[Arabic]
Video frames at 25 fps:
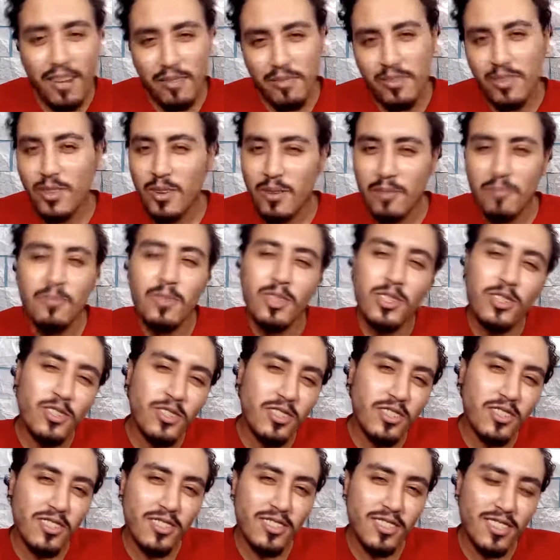عارف ان هو
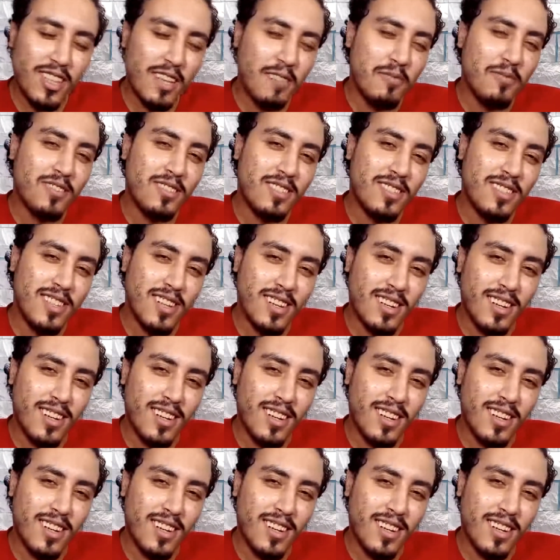مش نفس